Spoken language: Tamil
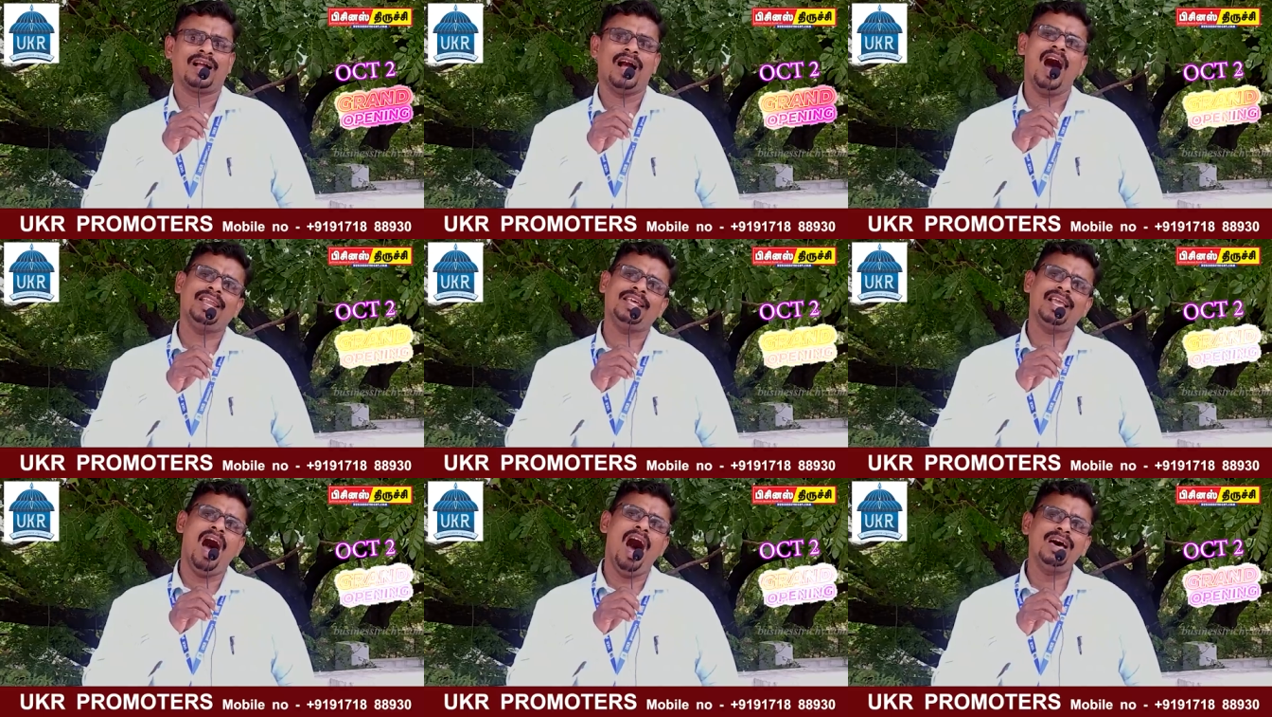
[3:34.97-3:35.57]

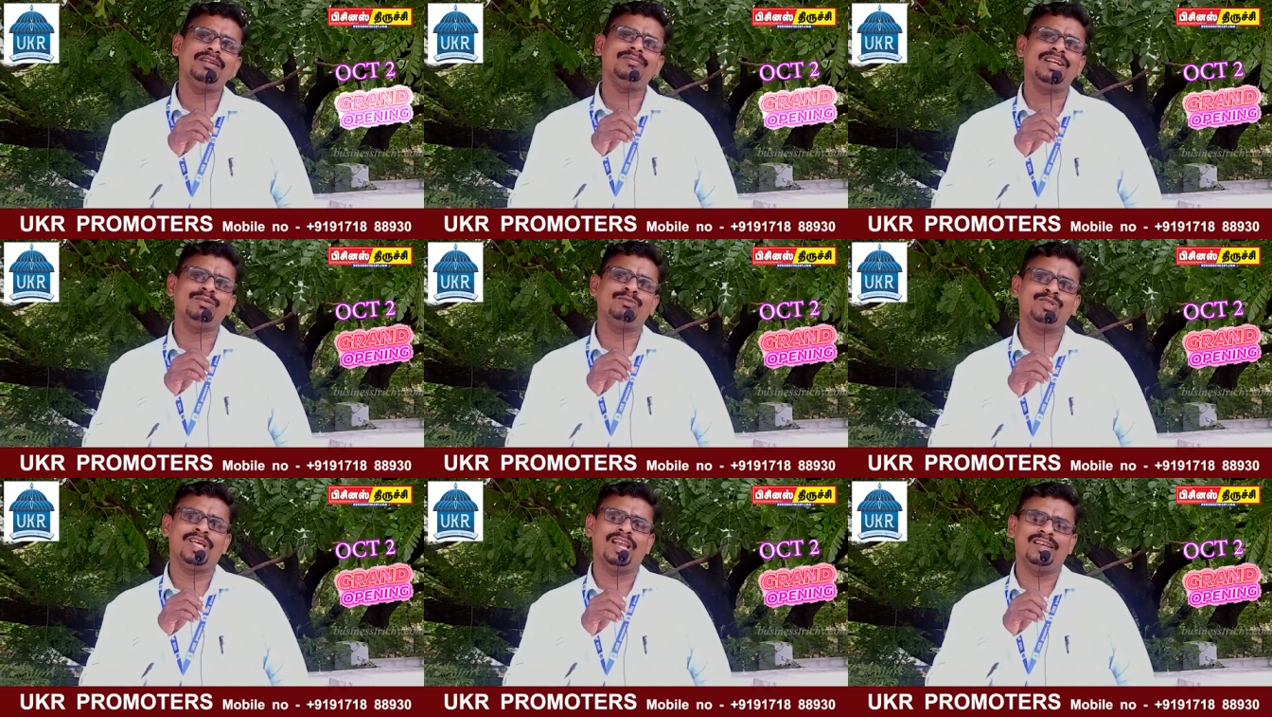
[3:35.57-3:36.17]
காலை ஆறு மணி
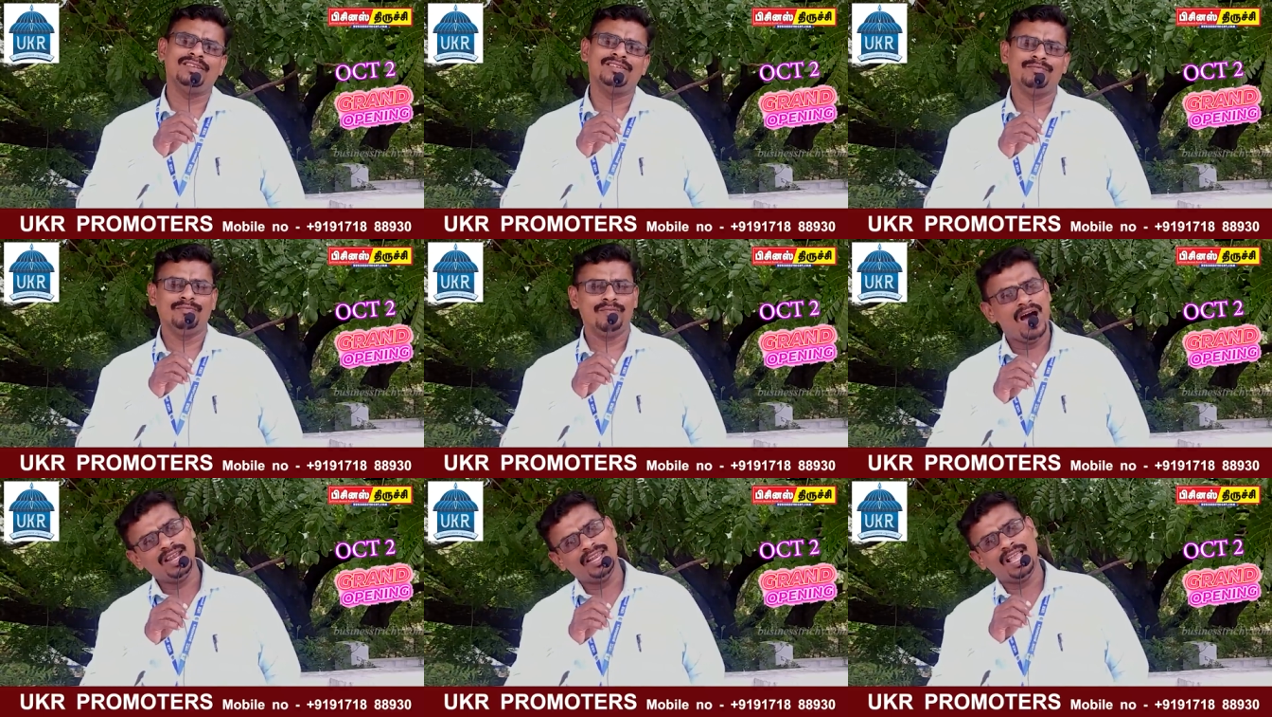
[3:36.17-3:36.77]
முதல்
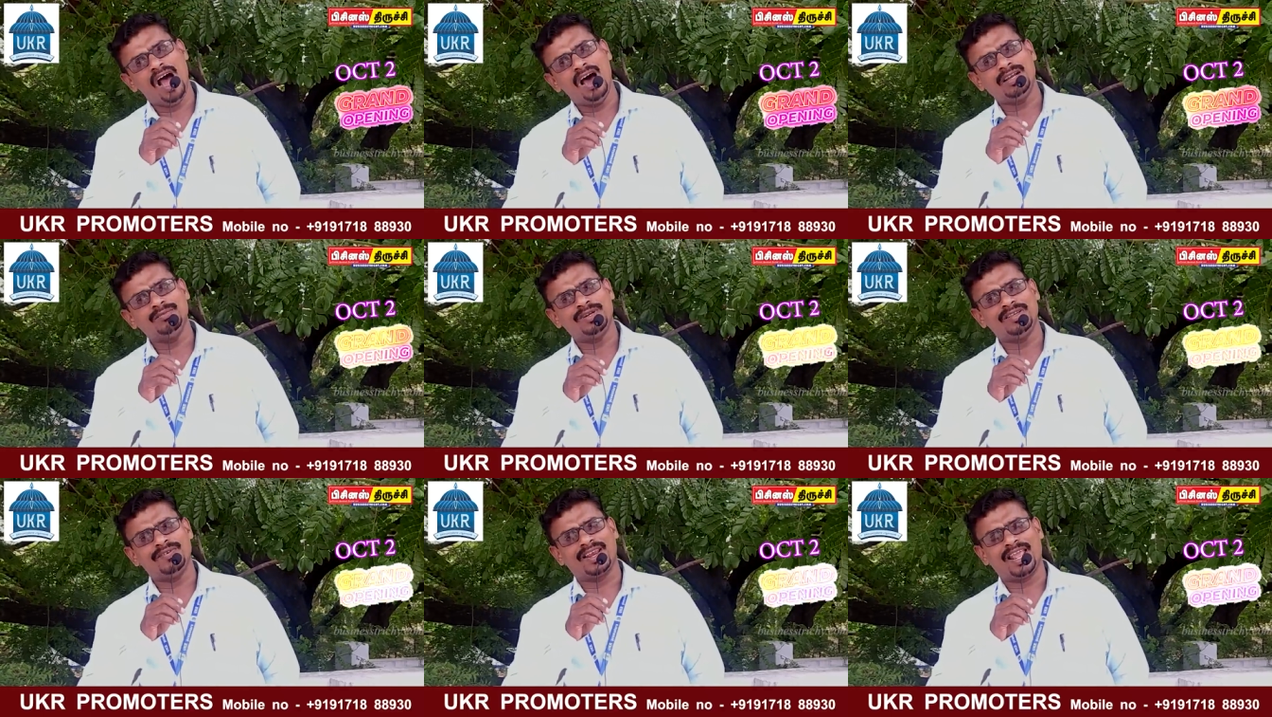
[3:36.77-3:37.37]
மாலை ஆறு
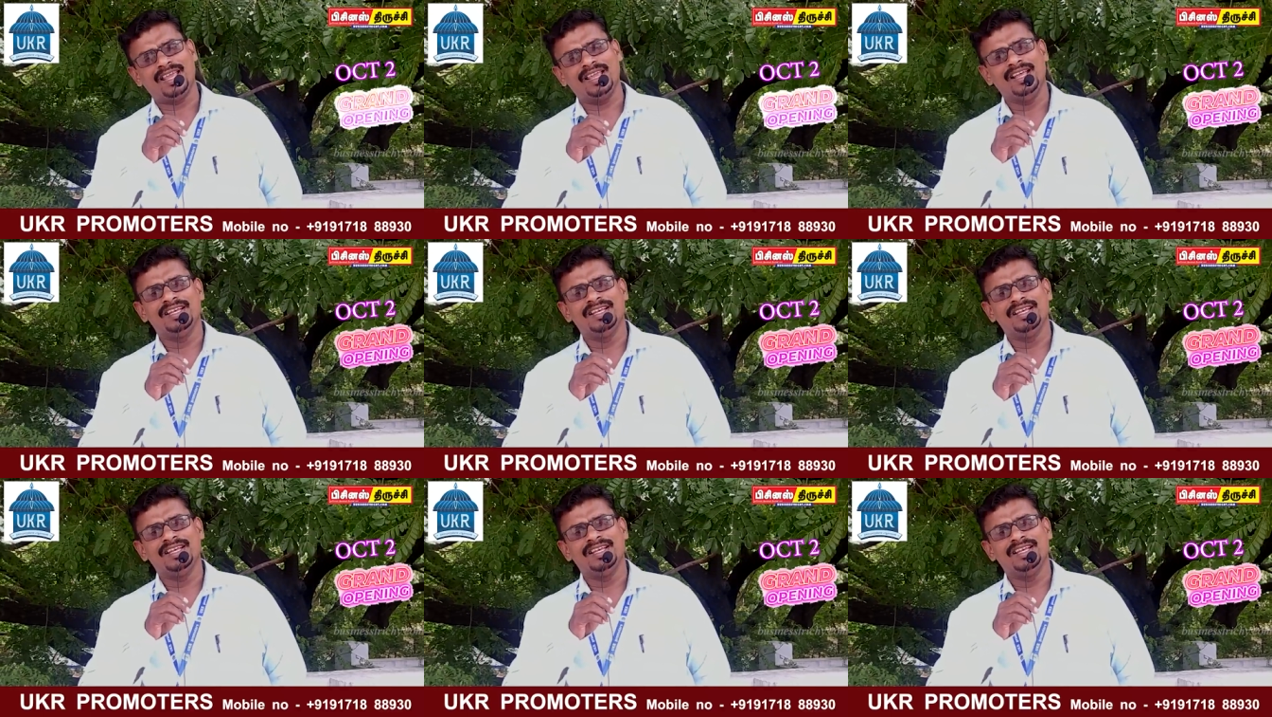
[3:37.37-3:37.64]
மணி வரை